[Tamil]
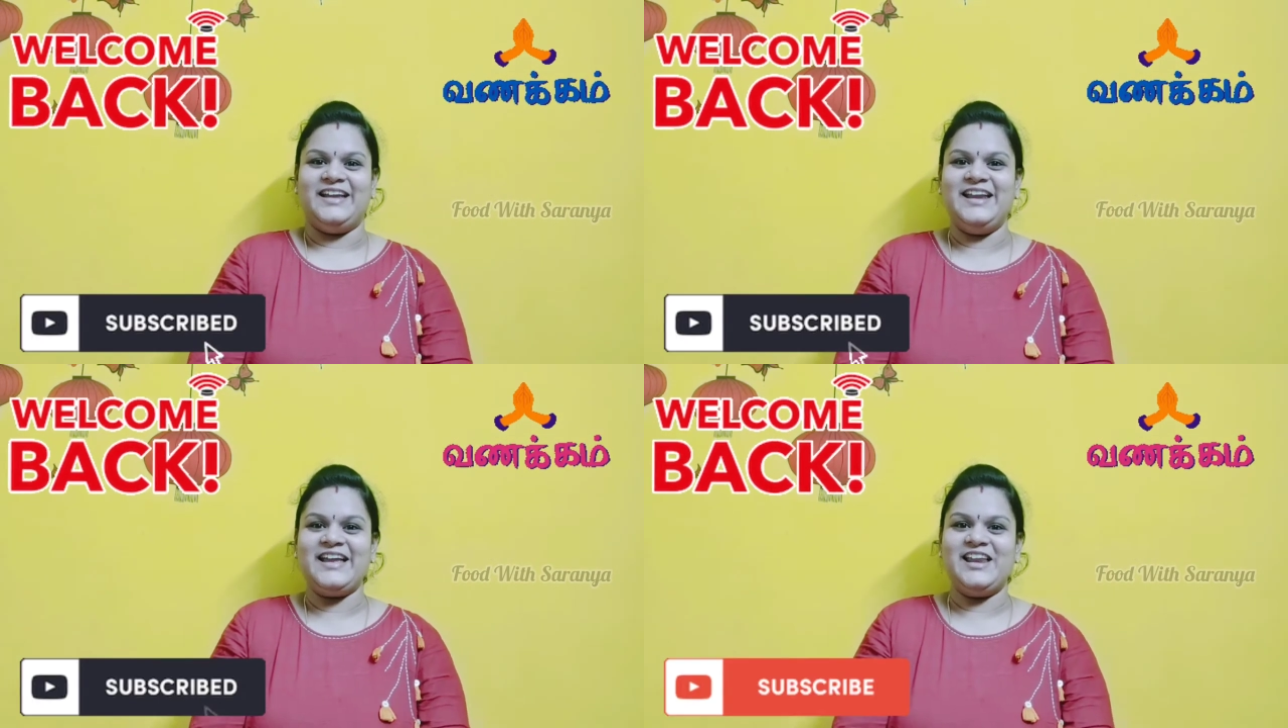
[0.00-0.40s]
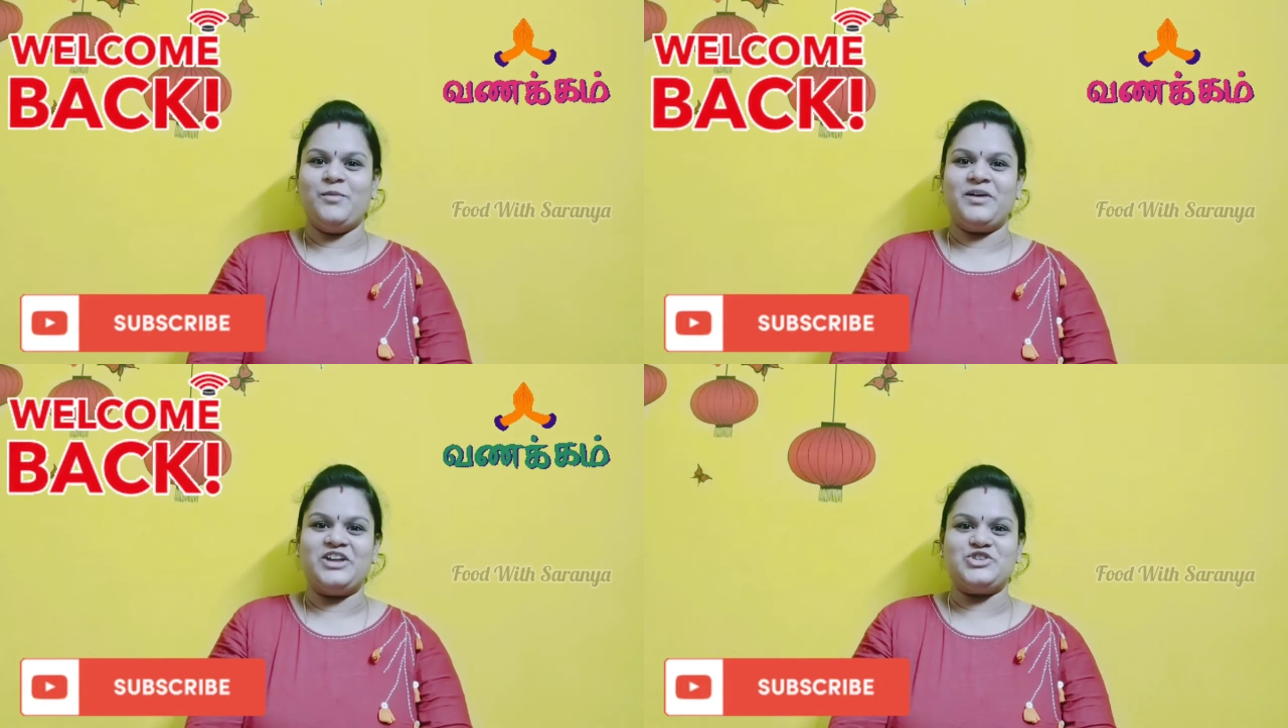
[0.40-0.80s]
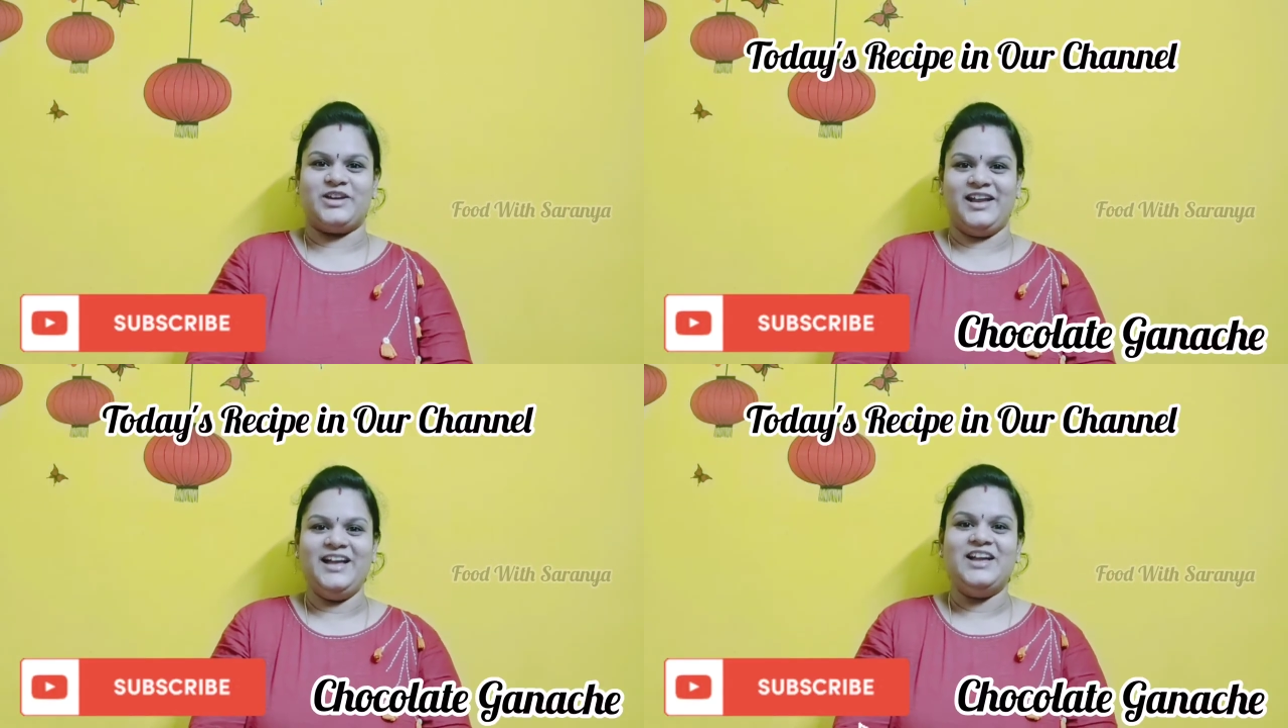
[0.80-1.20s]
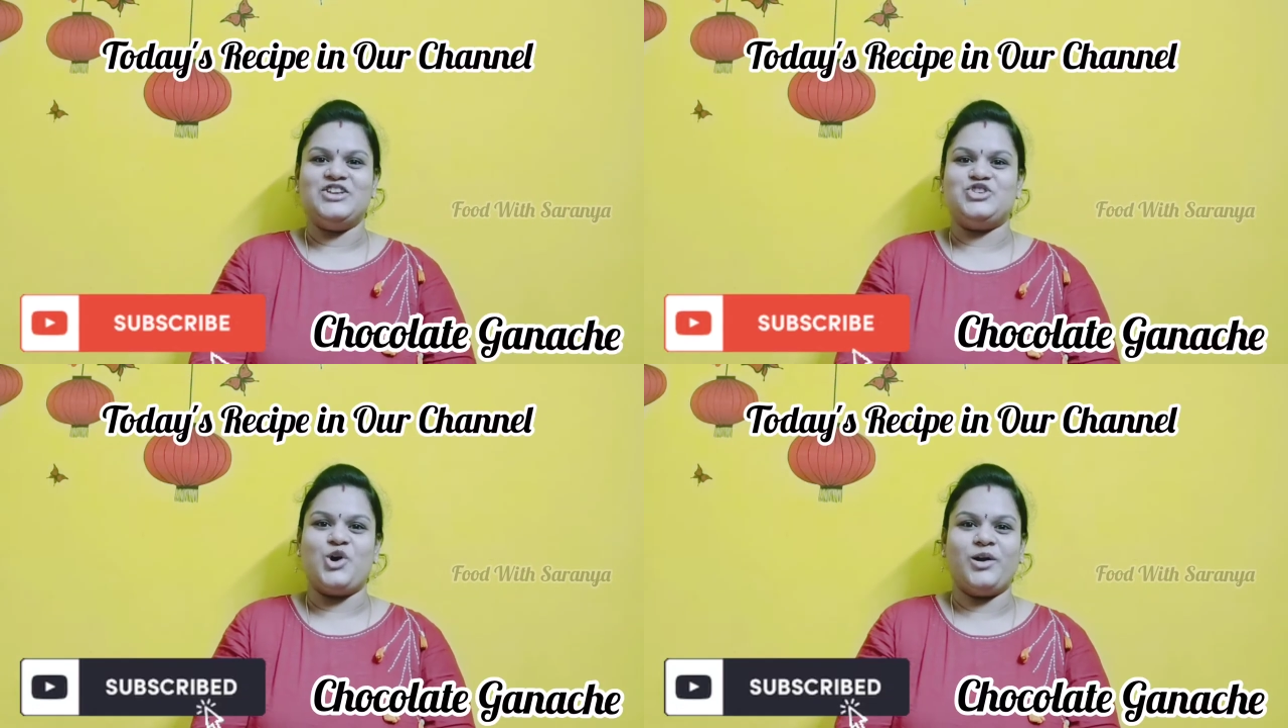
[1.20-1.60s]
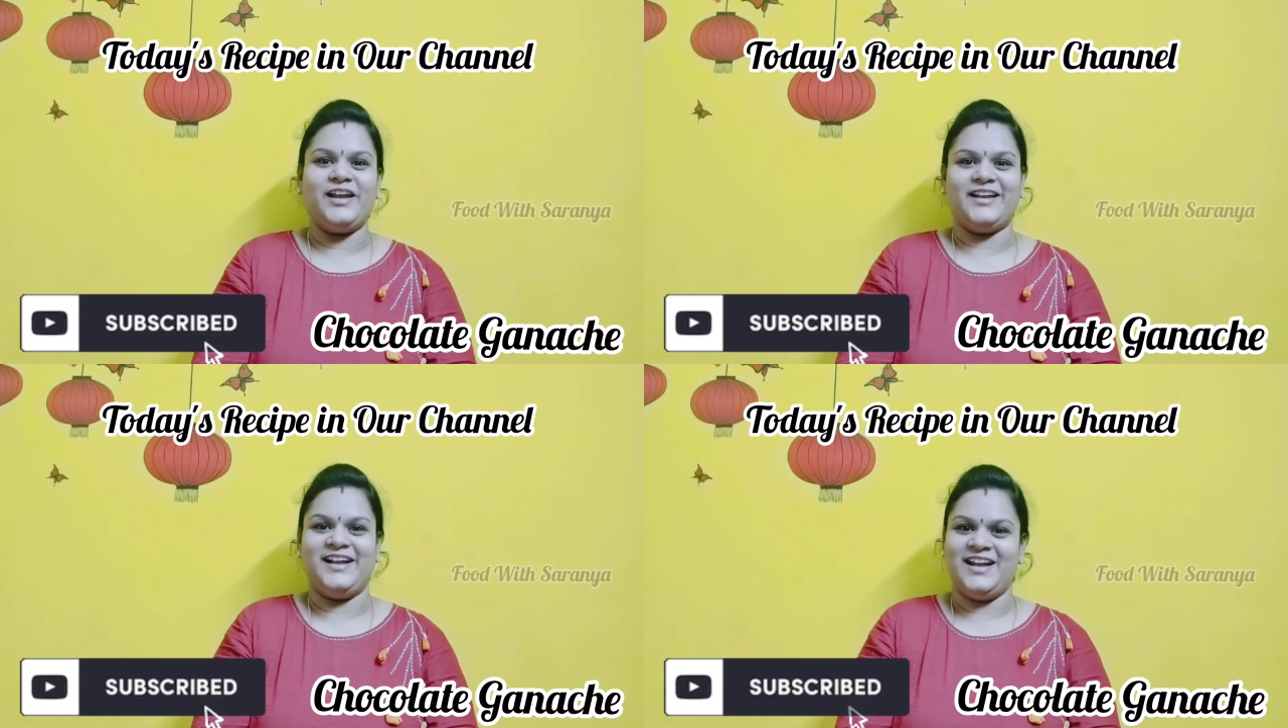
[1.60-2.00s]
இன்றைக்கி நம்ம கிச்சனில்
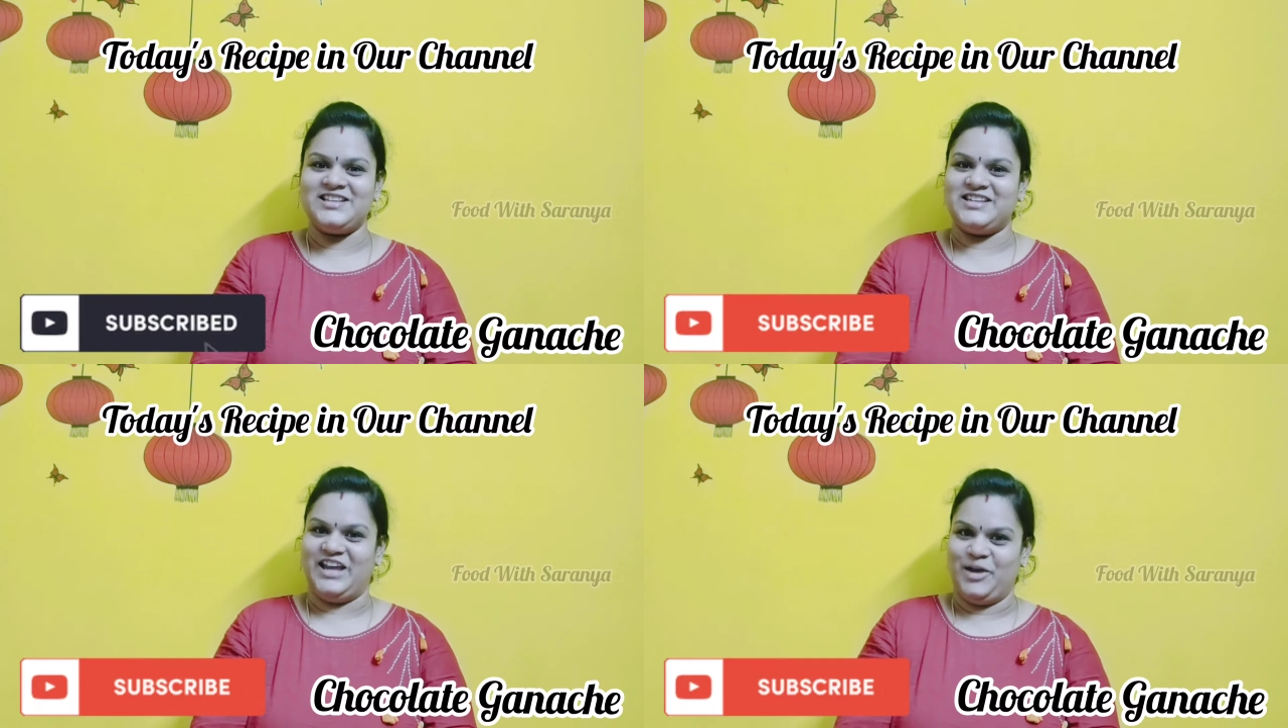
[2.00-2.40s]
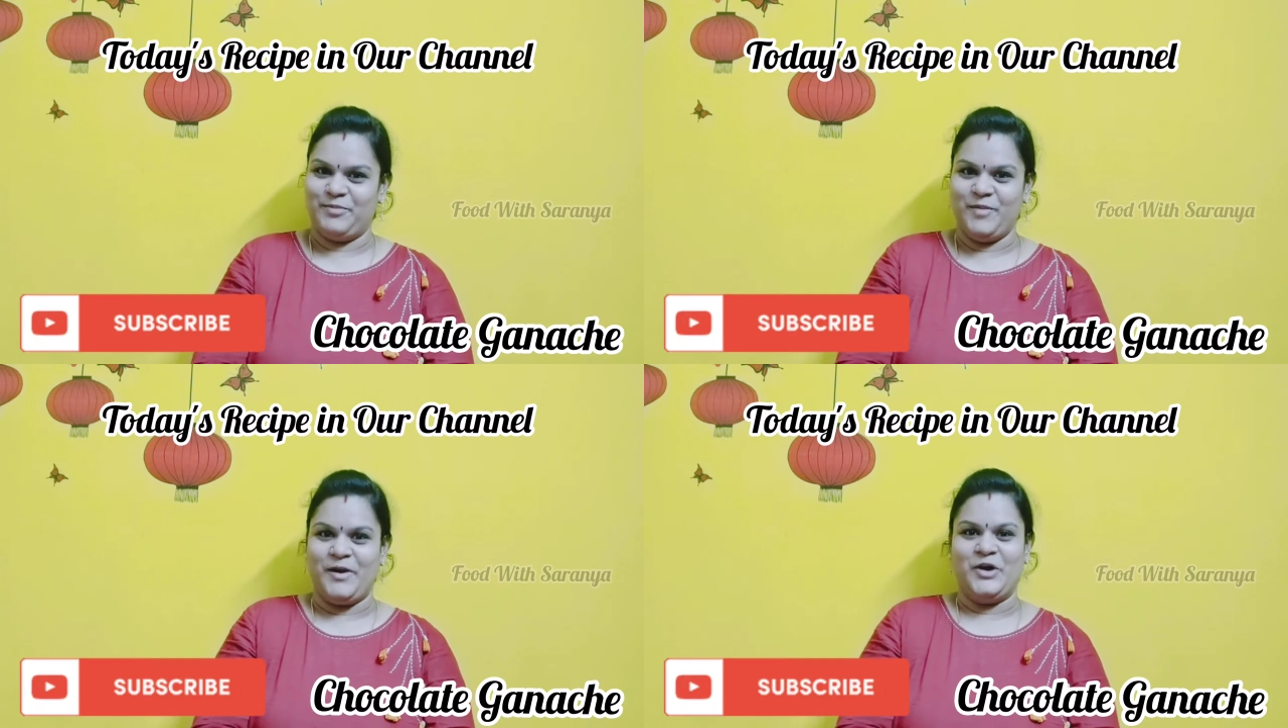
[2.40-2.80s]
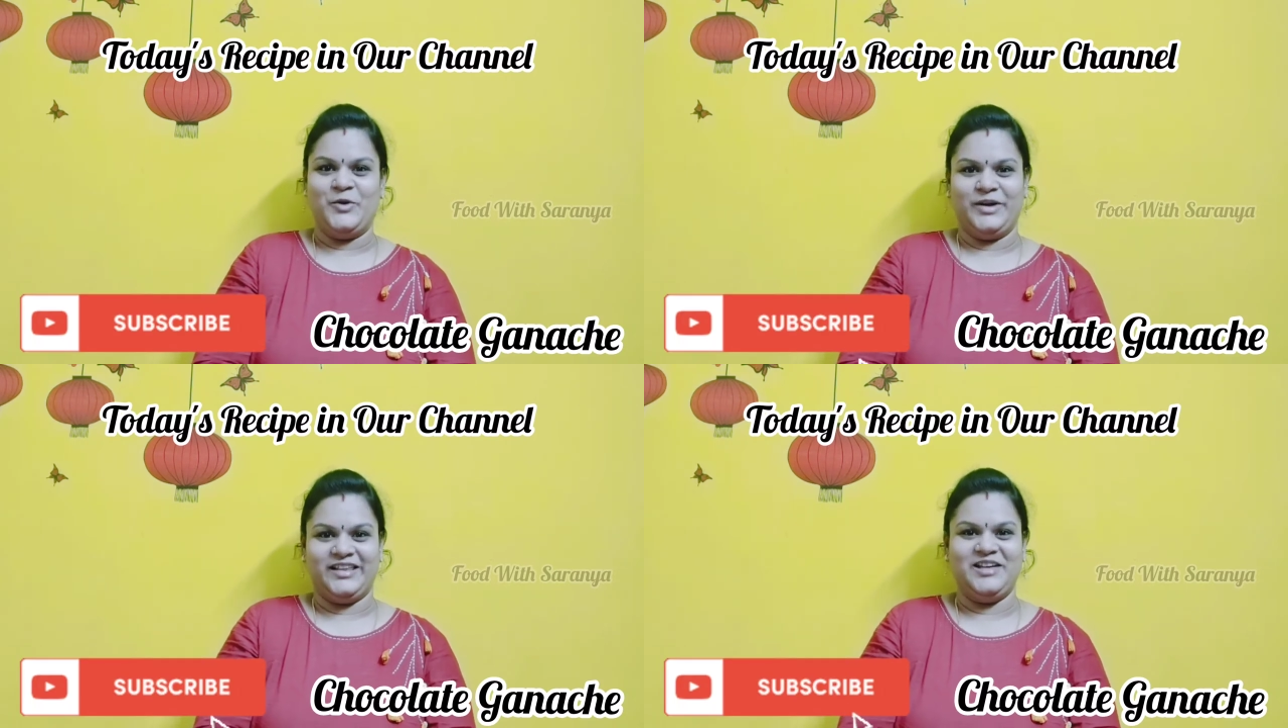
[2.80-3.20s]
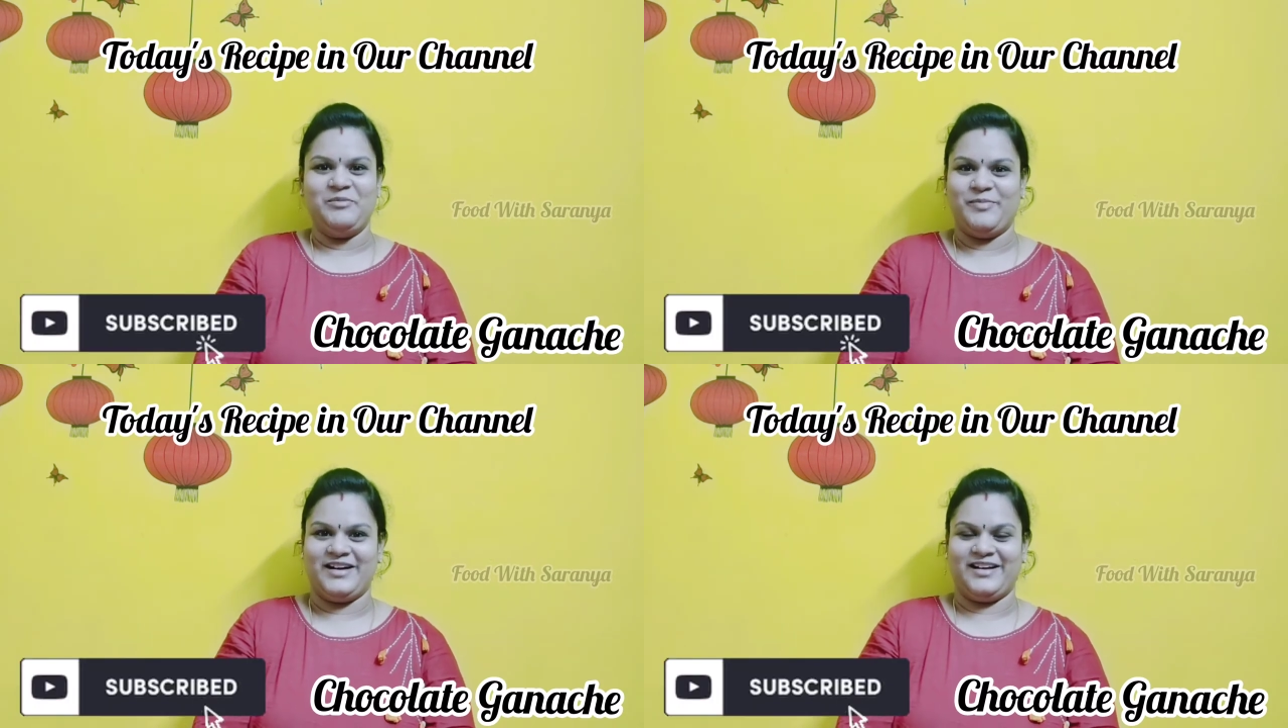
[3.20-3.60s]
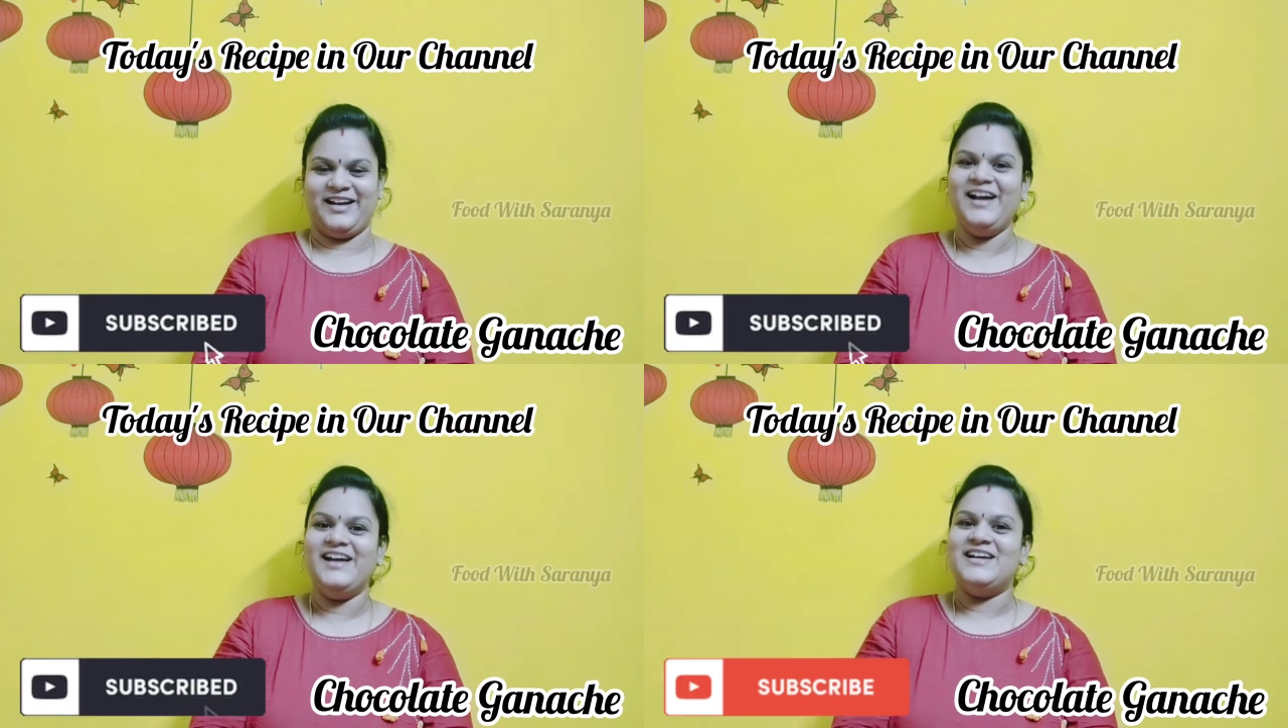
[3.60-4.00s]
சாக்லேட் டனாச்சி எப்படி பண்ணணுங்கிறத
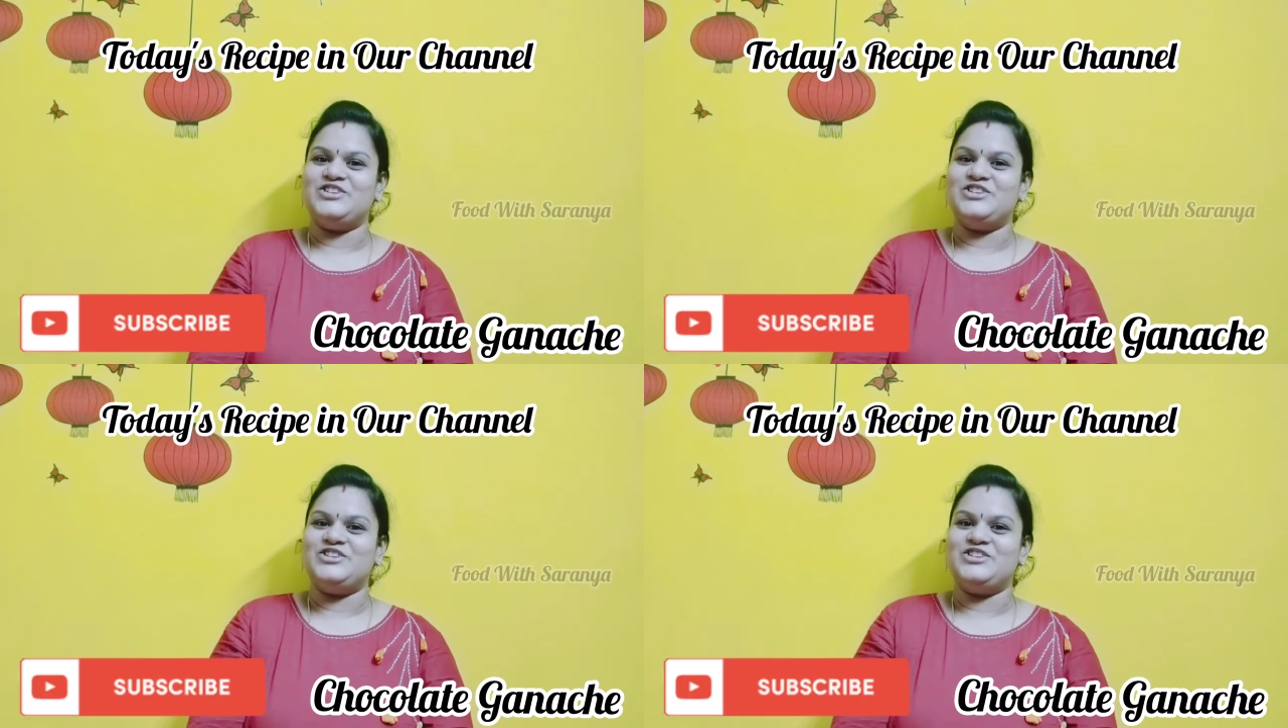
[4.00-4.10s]
பார்க்கலாம்